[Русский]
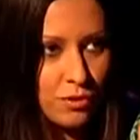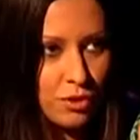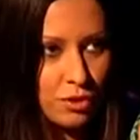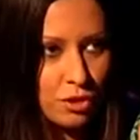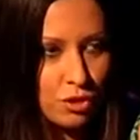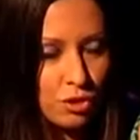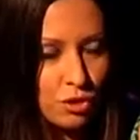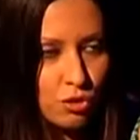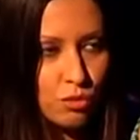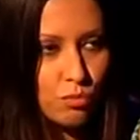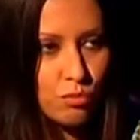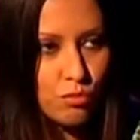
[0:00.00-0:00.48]

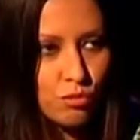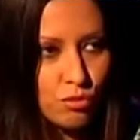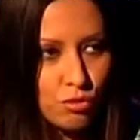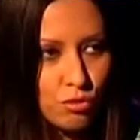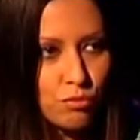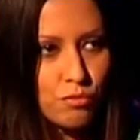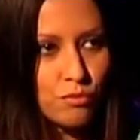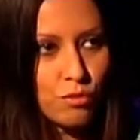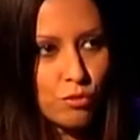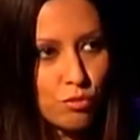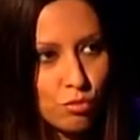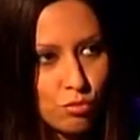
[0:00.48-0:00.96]
еще угу.
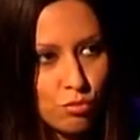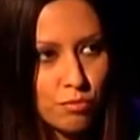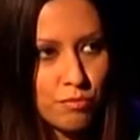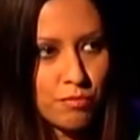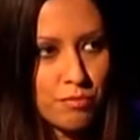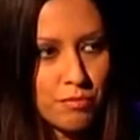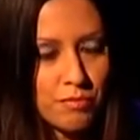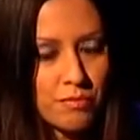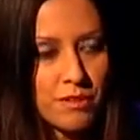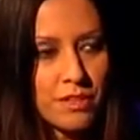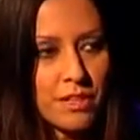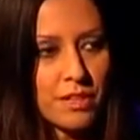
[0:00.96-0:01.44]
будет мне тут
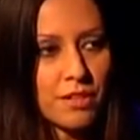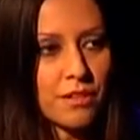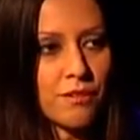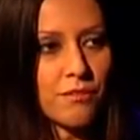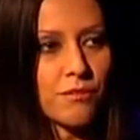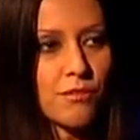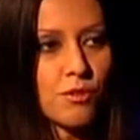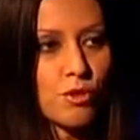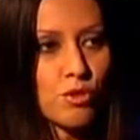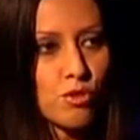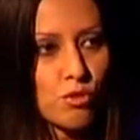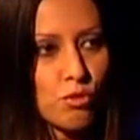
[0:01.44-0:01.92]

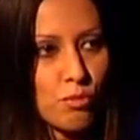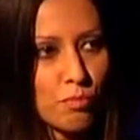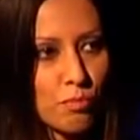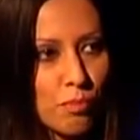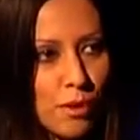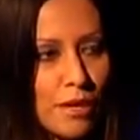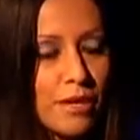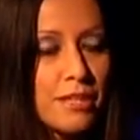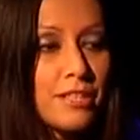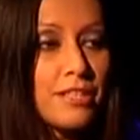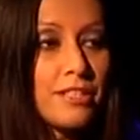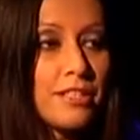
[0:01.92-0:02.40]

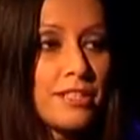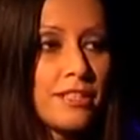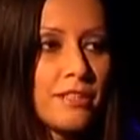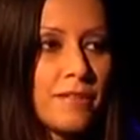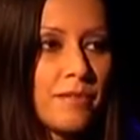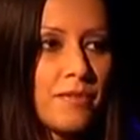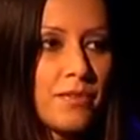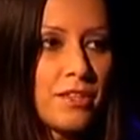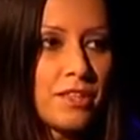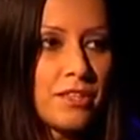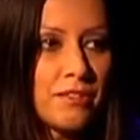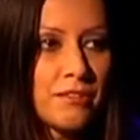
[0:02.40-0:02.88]
выступать
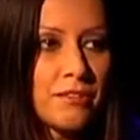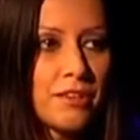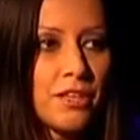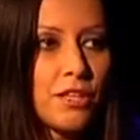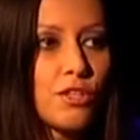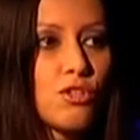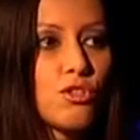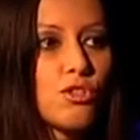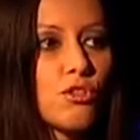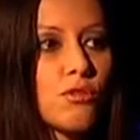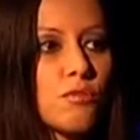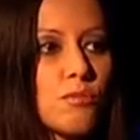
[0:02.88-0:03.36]
и
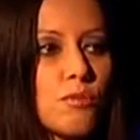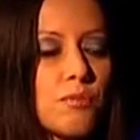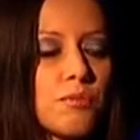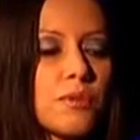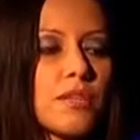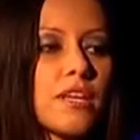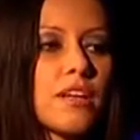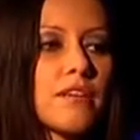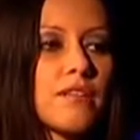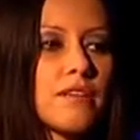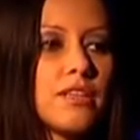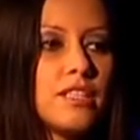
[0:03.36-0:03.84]
говорить, что ему
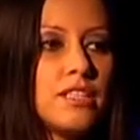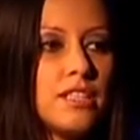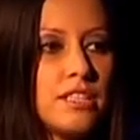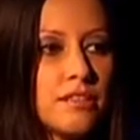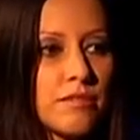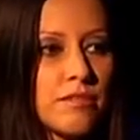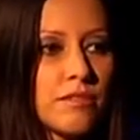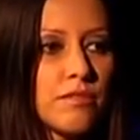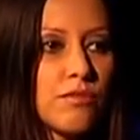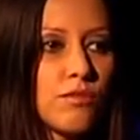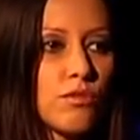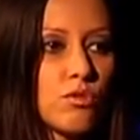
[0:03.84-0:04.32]
подавать
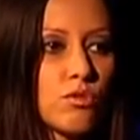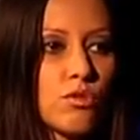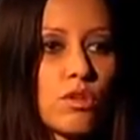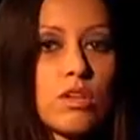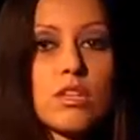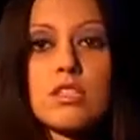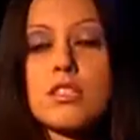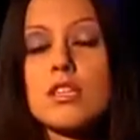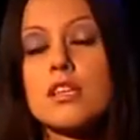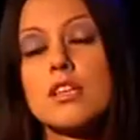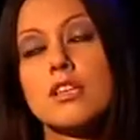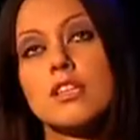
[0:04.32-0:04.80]
девственницу, а
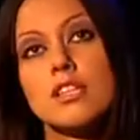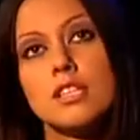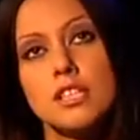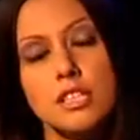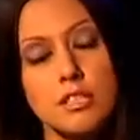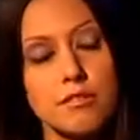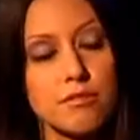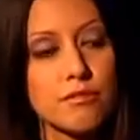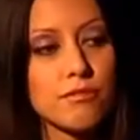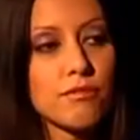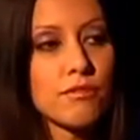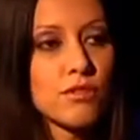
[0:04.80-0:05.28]
если она не
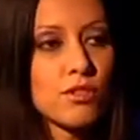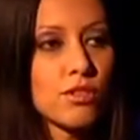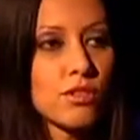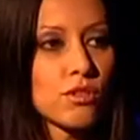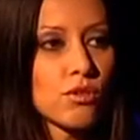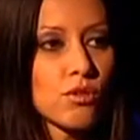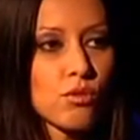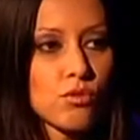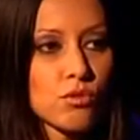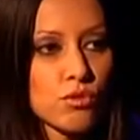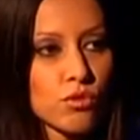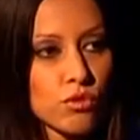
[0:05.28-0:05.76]
девственница,
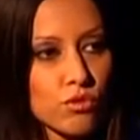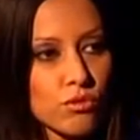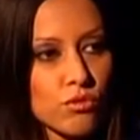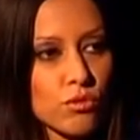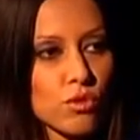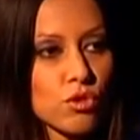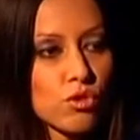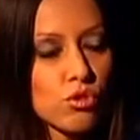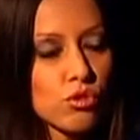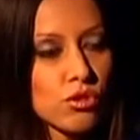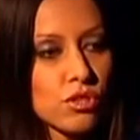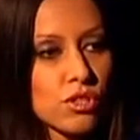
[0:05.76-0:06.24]
то все, в
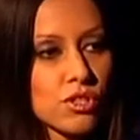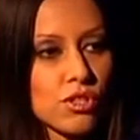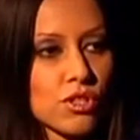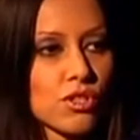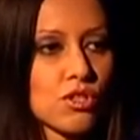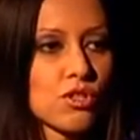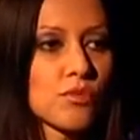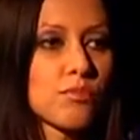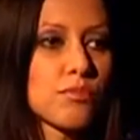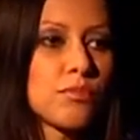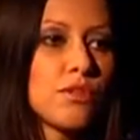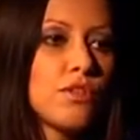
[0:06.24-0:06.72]
жены,
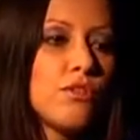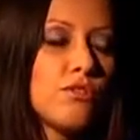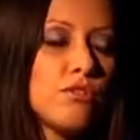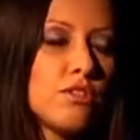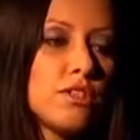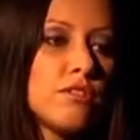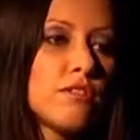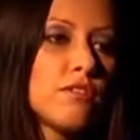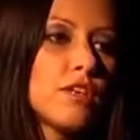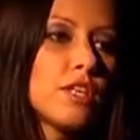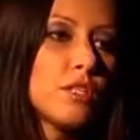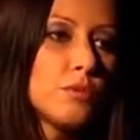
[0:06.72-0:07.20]
значит, мы ее
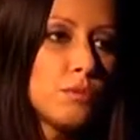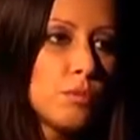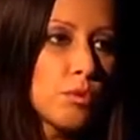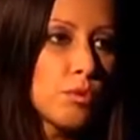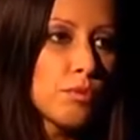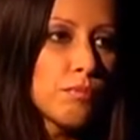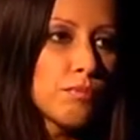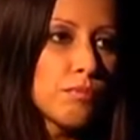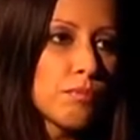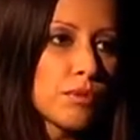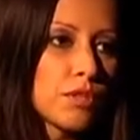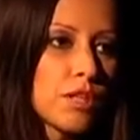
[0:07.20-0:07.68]
не
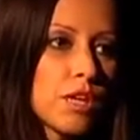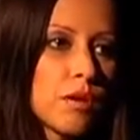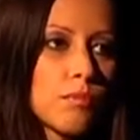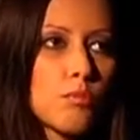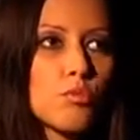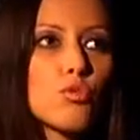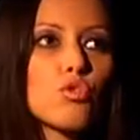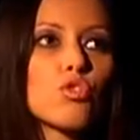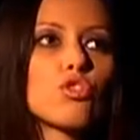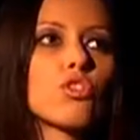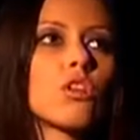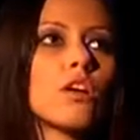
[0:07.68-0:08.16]
возьмем,
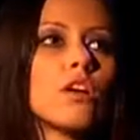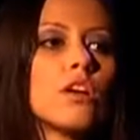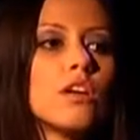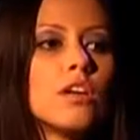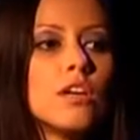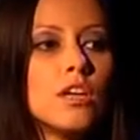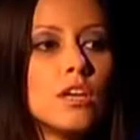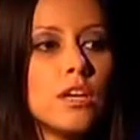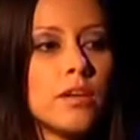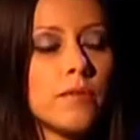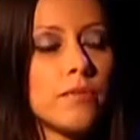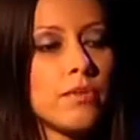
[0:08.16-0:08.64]
потому что
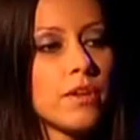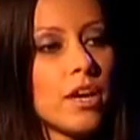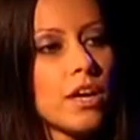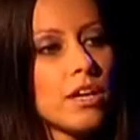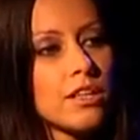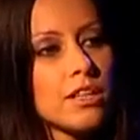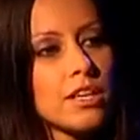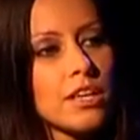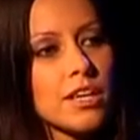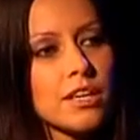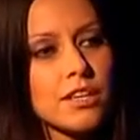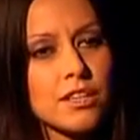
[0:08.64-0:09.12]

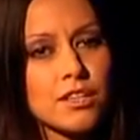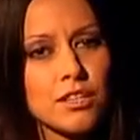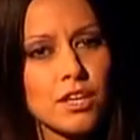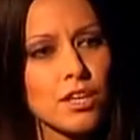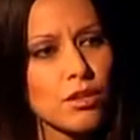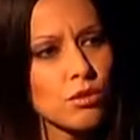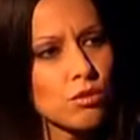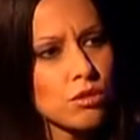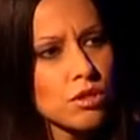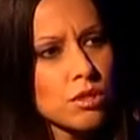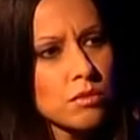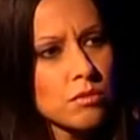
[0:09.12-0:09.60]
она,
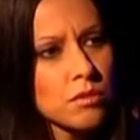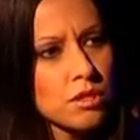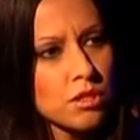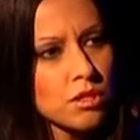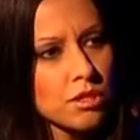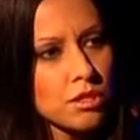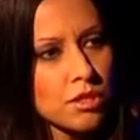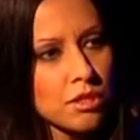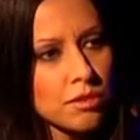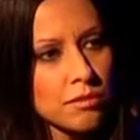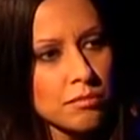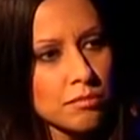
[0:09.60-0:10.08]
как он там
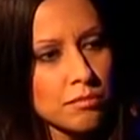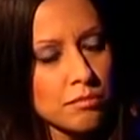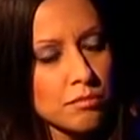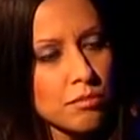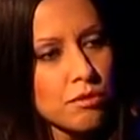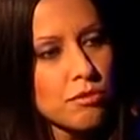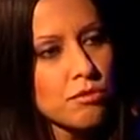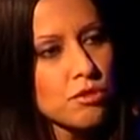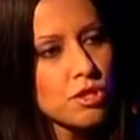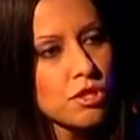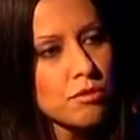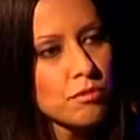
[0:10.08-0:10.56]
сказал,
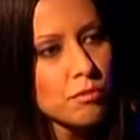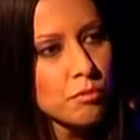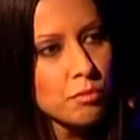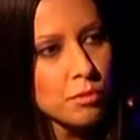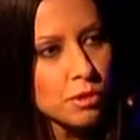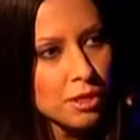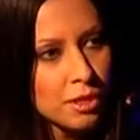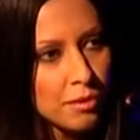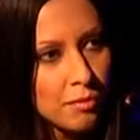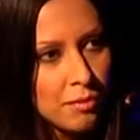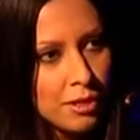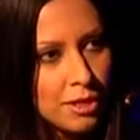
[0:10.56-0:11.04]
бывшая в
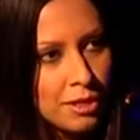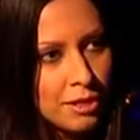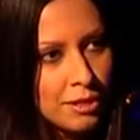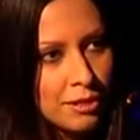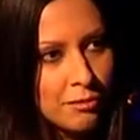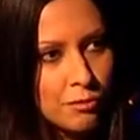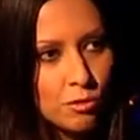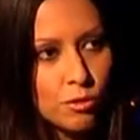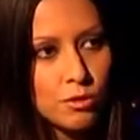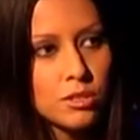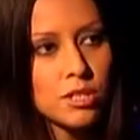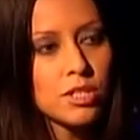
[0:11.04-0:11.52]

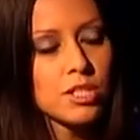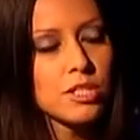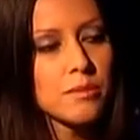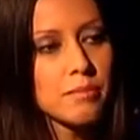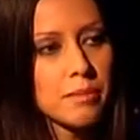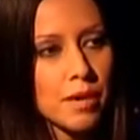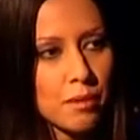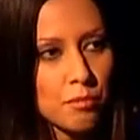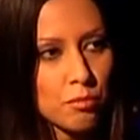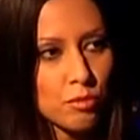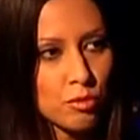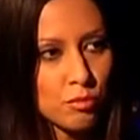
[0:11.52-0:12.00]
употреблении, вот на угу.
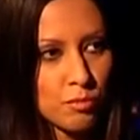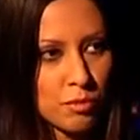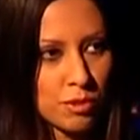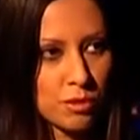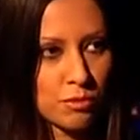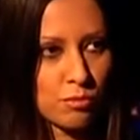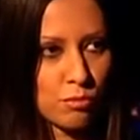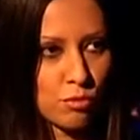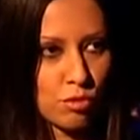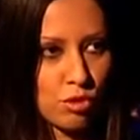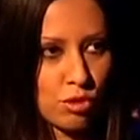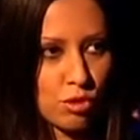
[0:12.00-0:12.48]
себя пусть
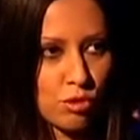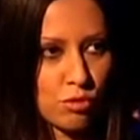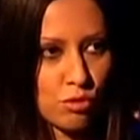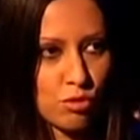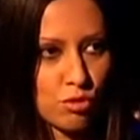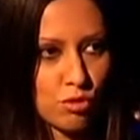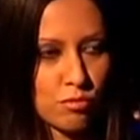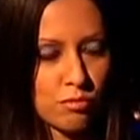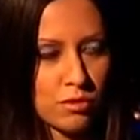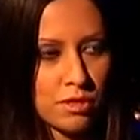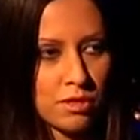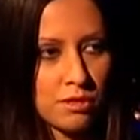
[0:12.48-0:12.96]
посмотрит,
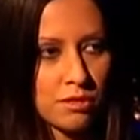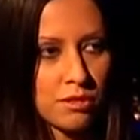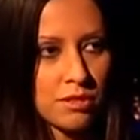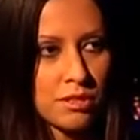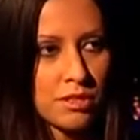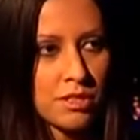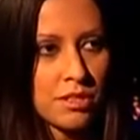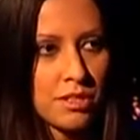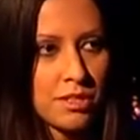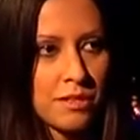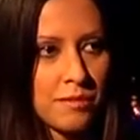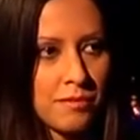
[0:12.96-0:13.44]
тоже мне
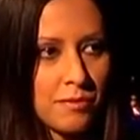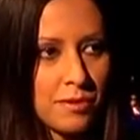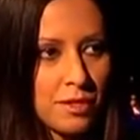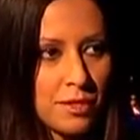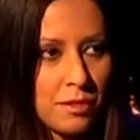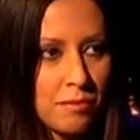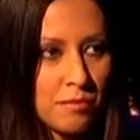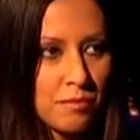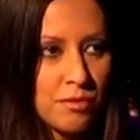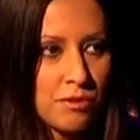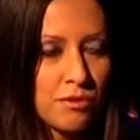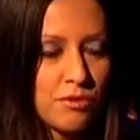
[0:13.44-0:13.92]

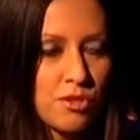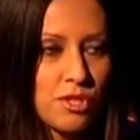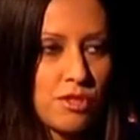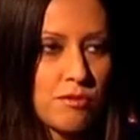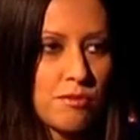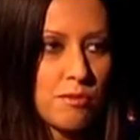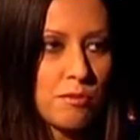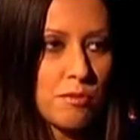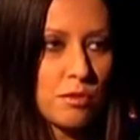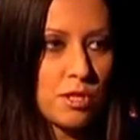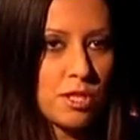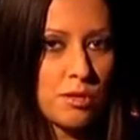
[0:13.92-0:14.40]
угу. бывшее
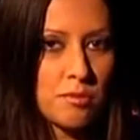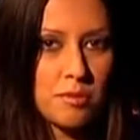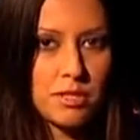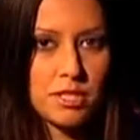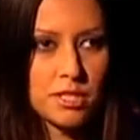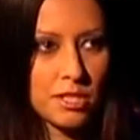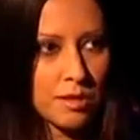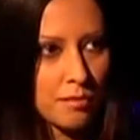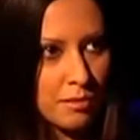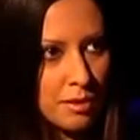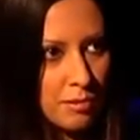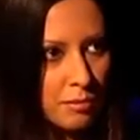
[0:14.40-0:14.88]
в употреблении.
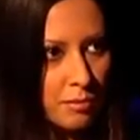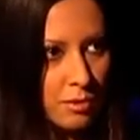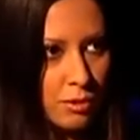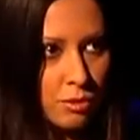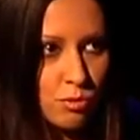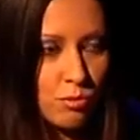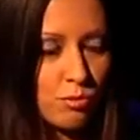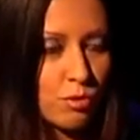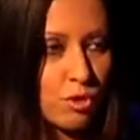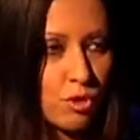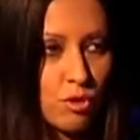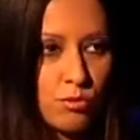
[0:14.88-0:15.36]
Сам там,
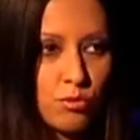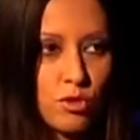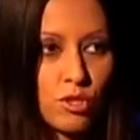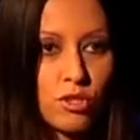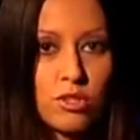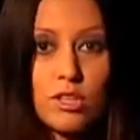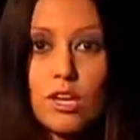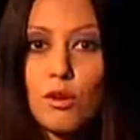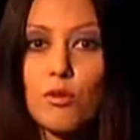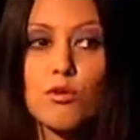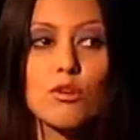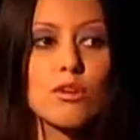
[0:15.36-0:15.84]
между прочим, уже
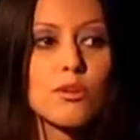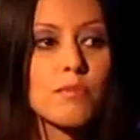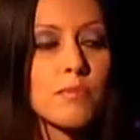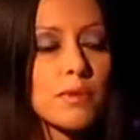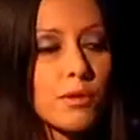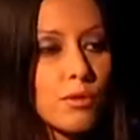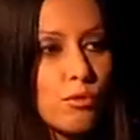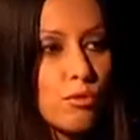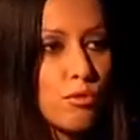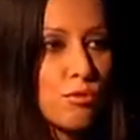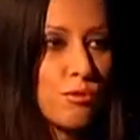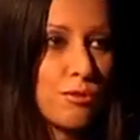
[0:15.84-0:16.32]
такое
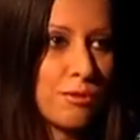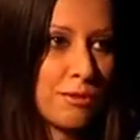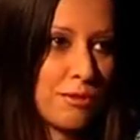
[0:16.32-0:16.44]
БУ.